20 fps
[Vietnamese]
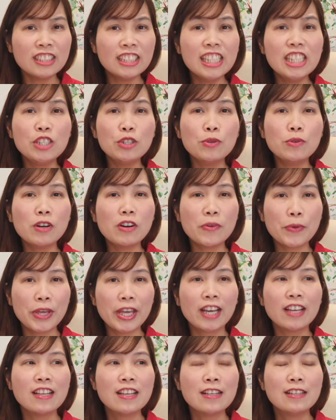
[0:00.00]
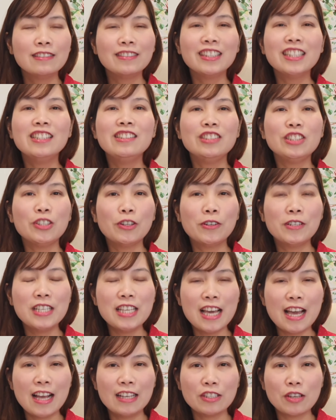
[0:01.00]
di trú có quyền từ chối
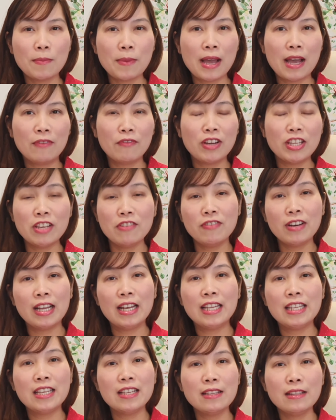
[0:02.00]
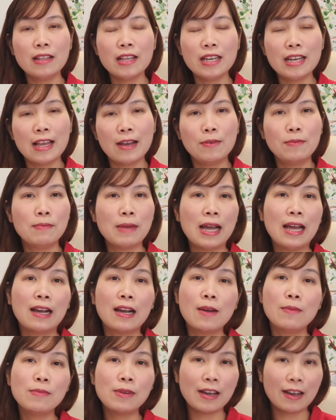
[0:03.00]
gia hạn cho bạn và như vậy là như thế nào bạn
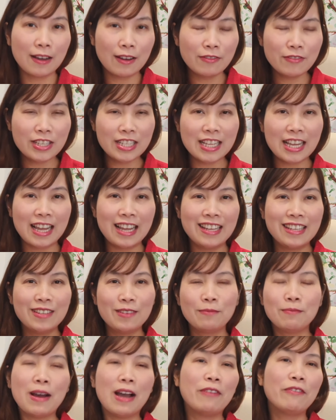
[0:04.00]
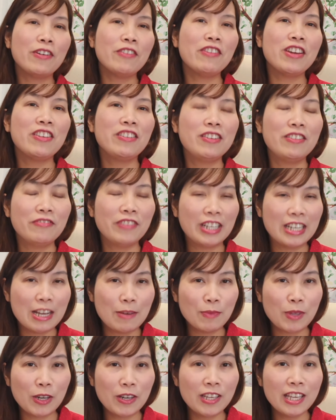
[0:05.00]
không có visa bạn phải về Việt
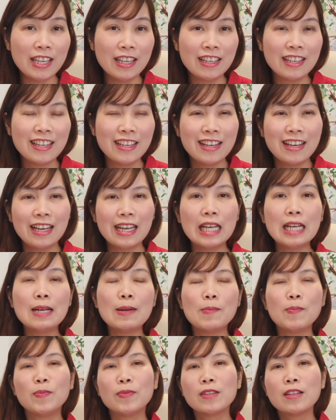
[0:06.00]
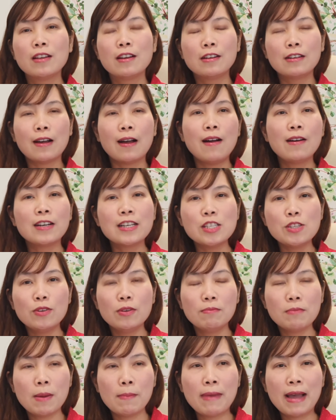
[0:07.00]
Nam thôi ha còn cái
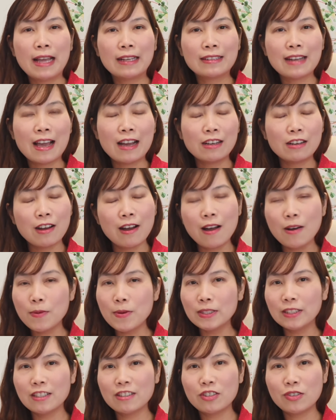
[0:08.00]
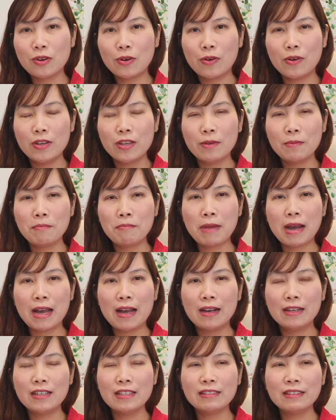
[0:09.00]
chuyện mà bạn đã có quốc tịch rồi
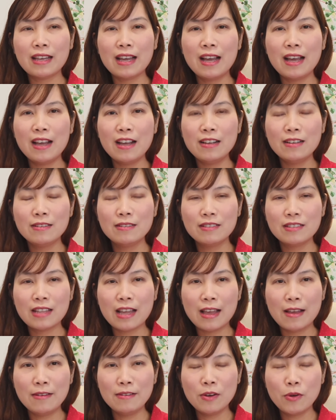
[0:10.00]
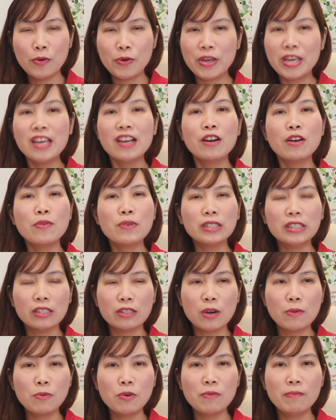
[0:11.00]
mà người ta sẽ hủy cái quốc tịch
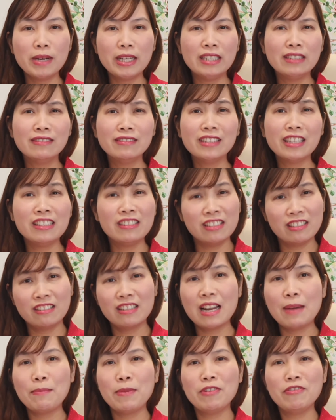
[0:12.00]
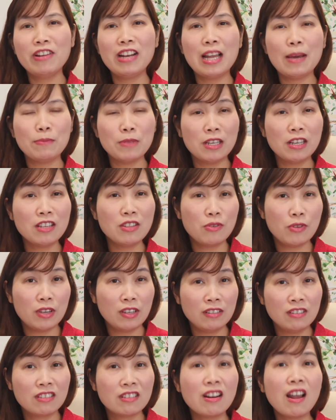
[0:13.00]
úc của mình thì thực ra mình phải làm những cái
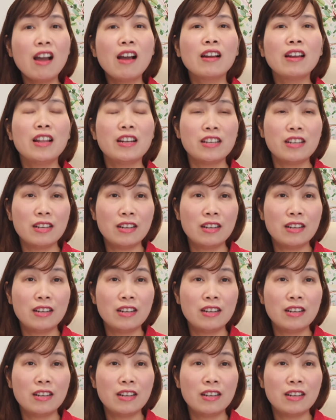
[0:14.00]
chuyện rất là